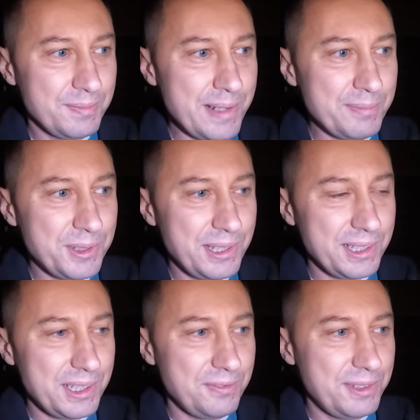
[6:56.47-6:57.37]
mam to tak
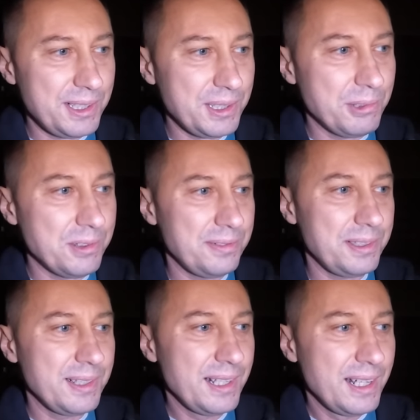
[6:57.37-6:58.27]
gdzieś w tyle
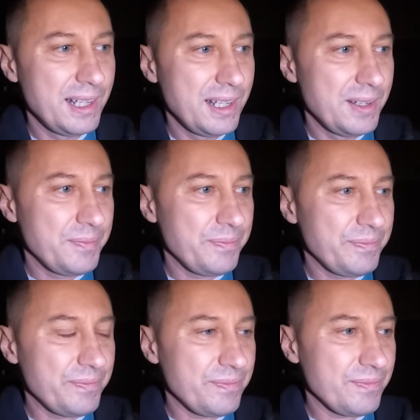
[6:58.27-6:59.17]
głowy
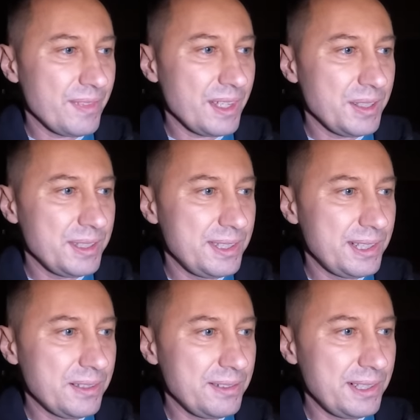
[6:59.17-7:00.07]
mm, z
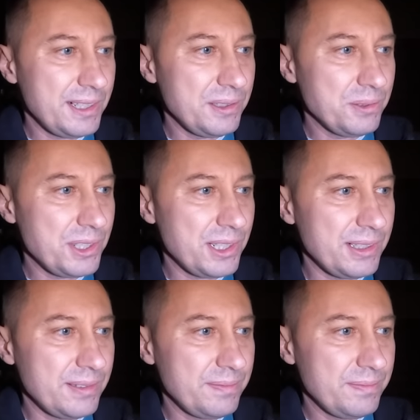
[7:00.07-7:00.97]
tego względu,
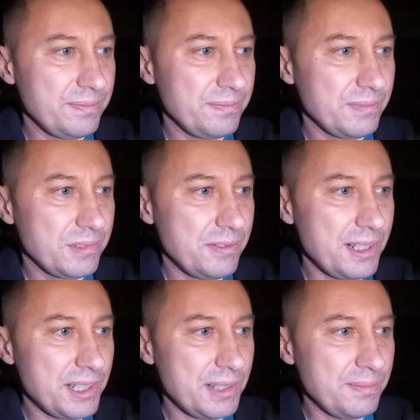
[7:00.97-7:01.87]
że
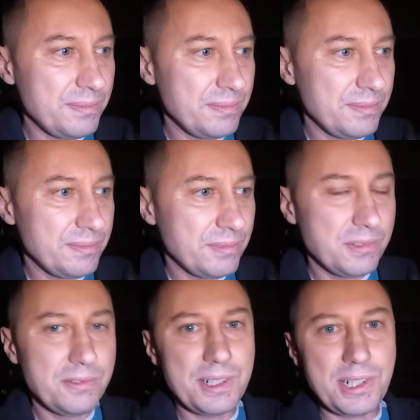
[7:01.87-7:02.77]
uważam,
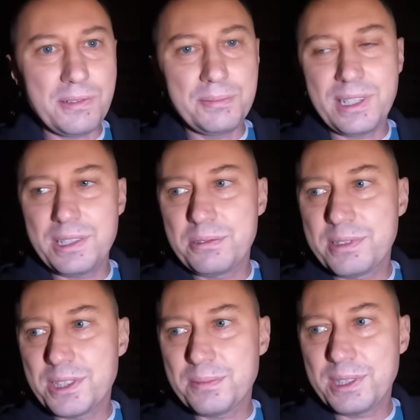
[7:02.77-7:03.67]
uważałem dalej,
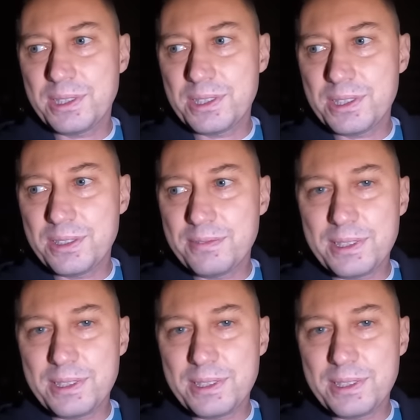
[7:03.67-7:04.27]
uważam tak, że jest to